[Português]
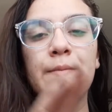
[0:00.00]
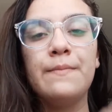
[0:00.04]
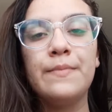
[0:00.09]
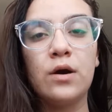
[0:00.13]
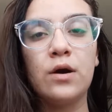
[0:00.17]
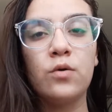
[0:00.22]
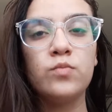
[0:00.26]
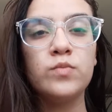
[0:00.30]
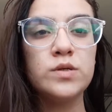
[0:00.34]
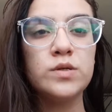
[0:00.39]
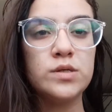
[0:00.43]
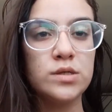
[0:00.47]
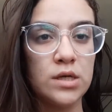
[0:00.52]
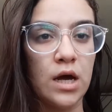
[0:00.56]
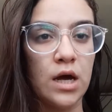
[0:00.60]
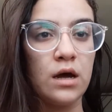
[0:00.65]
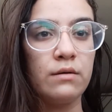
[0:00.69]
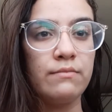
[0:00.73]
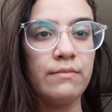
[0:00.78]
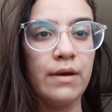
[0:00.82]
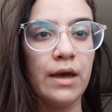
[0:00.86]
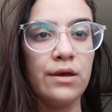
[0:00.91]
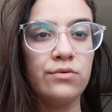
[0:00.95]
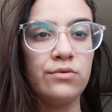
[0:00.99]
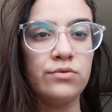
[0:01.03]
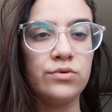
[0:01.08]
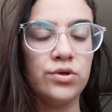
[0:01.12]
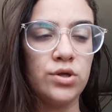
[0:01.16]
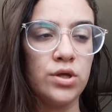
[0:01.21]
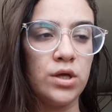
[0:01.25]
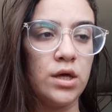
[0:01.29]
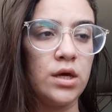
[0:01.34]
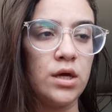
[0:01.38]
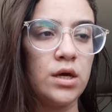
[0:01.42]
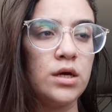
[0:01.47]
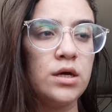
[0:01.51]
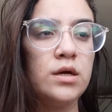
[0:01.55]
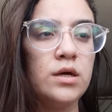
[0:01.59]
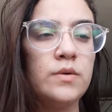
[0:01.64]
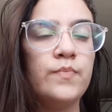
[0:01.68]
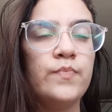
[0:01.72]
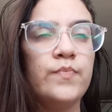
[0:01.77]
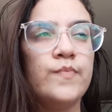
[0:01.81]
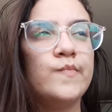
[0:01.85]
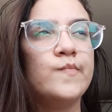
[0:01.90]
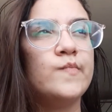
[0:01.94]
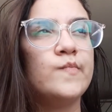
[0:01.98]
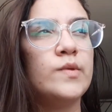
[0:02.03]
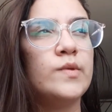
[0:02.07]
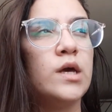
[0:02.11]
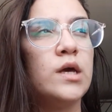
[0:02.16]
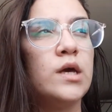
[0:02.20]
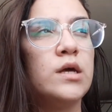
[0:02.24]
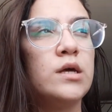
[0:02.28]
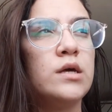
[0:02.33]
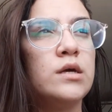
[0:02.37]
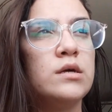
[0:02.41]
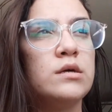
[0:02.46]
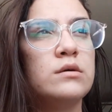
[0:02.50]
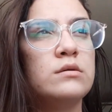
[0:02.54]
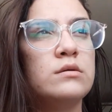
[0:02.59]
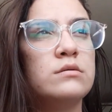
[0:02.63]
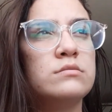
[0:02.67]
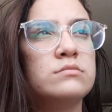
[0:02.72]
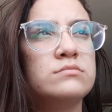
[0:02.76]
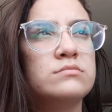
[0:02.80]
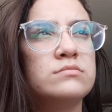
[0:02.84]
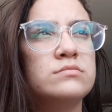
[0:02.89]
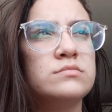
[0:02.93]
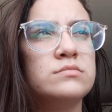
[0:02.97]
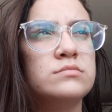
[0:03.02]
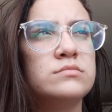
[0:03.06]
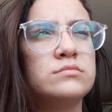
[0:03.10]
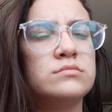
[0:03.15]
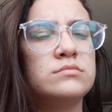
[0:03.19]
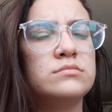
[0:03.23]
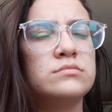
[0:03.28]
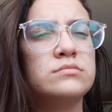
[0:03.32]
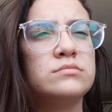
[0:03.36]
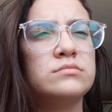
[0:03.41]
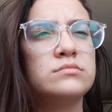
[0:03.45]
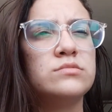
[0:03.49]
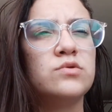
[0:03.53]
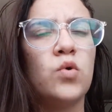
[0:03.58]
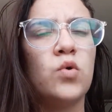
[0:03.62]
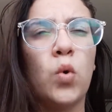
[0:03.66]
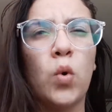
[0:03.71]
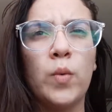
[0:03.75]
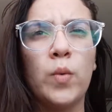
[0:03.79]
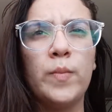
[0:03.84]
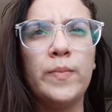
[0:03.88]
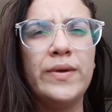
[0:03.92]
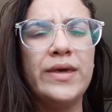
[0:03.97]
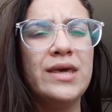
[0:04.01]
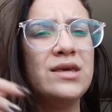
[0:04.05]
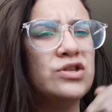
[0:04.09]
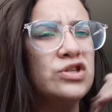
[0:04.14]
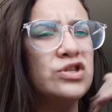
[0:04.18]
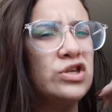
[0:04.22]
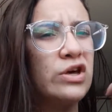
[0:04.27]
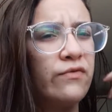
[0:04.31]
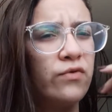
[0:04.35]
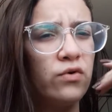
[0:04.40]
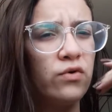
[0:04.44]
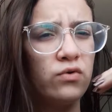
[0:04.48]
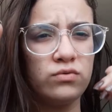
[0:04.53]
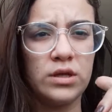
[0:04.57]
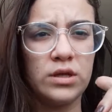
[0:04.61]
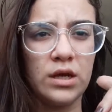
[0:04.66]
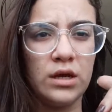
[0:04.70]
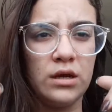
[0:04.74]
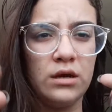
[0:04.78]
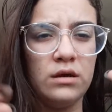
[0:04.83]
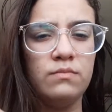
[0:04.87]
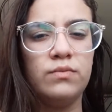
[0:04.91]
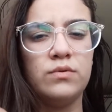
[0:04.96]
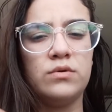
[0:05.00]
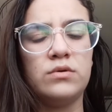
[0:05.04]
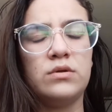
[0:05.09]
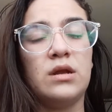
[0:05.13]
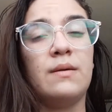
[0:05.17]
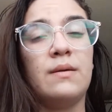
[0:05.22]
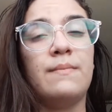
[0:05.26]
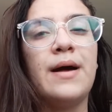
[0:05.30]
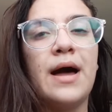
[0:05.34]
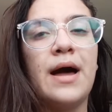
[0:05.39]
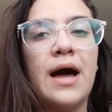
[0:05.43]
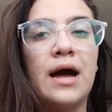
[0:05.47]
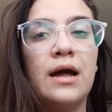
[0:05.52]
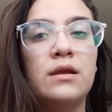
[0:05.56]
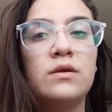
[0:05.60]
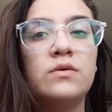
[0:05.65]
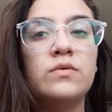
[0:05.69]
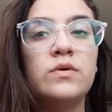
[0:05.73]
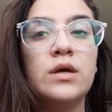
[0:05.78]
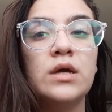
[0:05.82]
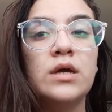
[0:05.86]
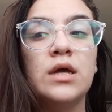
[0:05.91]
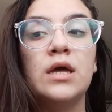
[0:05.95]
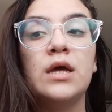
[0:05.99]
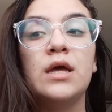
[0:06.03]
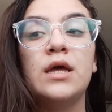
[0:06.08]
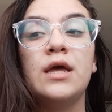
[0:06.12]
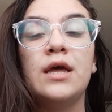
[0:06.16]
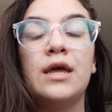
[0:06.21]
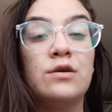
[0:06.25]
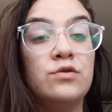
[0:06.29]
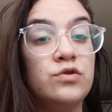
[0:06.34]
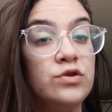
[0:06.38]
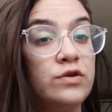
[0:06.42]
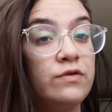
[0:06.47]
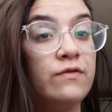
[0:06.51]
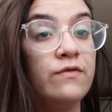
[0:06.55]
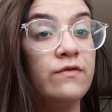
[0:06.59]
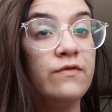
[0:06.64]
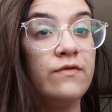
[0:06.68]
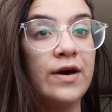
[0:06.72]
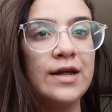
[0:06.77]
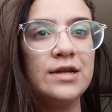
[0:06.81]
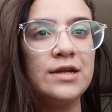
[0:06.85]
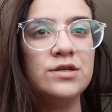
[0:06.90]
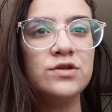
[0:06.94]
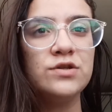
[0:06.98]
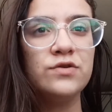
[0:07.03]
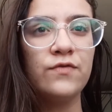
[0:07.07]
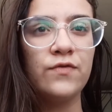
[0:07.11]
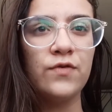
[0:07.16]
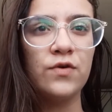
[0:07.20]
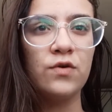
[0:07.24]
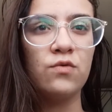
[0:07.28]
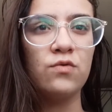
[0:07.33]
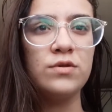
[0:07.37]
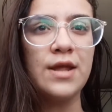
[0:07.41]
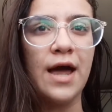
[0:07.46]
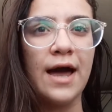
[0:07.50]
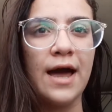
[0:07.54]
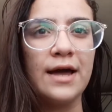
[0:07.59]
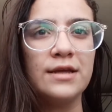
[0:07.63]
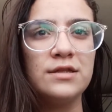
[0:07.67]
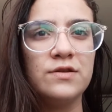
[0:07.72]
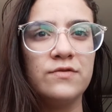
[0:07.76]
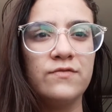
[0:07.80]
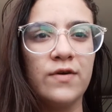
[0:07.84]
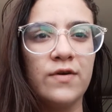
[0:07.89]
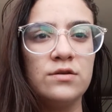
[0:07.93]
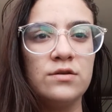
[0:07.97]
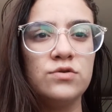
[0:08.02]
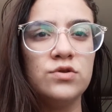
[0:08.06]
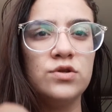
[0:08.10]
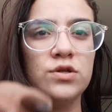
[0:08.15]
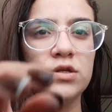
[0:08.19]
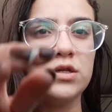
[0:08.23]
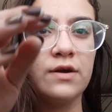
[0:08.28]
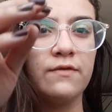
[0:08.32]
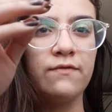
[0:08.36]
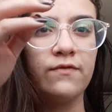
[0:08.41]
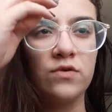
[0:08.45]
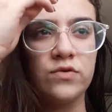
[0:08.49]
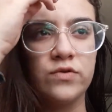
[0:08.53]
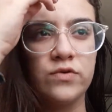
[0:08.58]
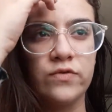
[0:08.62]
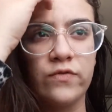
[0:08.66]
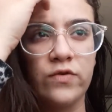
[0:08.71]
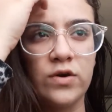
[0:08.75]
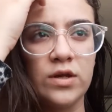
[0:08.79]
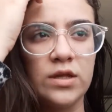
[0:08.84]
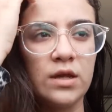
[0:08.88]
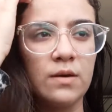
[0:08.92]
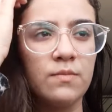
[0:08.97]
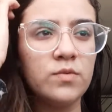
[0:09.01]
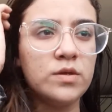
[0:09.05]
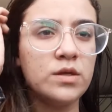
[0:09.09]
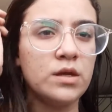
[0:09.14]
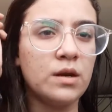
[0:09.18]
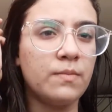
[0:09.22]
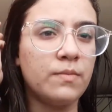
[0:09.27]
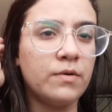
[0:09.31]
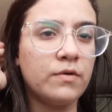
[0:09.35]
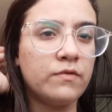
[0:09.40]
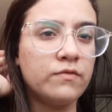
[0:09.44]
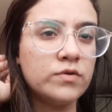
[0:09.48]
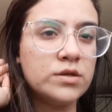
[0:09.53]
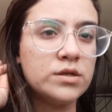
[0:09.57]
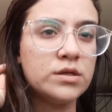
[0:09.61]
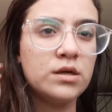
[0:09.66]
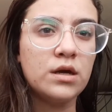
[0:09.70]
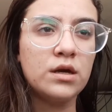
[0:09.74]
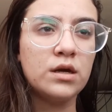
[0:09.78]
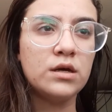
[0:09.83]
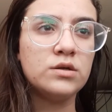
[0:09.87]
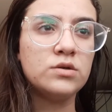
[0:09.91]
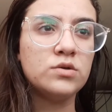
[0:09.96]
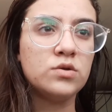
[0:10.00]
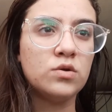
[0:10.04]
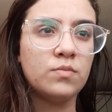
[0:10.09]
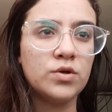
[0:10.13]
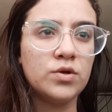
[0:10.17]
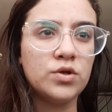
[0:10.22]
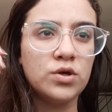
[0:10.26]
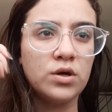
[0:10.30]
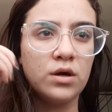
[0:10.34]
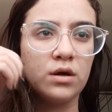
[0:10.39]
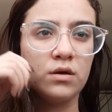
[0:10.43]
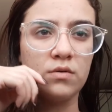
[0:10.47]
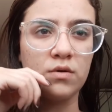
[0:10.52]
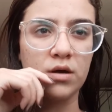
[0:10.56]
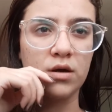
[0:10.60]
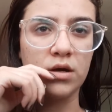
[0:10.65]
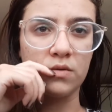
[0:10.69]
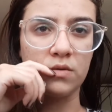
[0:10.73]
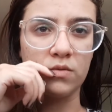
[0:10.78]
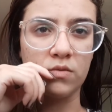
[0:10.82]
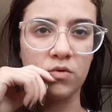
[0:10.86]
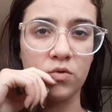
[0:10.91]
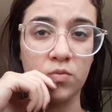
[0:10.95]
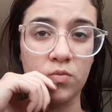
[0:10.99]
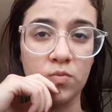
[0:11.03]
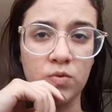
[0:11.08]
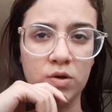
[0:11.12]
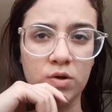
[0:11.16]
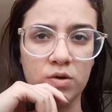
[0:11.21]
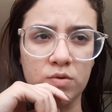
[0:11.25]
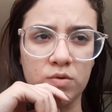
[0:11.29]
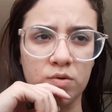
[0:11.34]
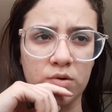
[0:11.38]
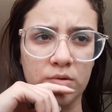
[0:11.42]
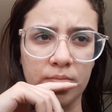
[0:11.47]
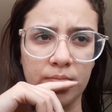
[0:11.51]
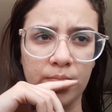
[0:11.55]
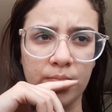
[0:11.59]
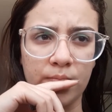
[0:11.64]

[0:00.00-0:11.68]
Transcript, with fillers: para almoçar meio-dia, uh, comi e já voltei pro trabalho. Eu tive várias dificuldades, vários desafios, eu vou até mostrar pra vocês, tô mexendo aqui no computador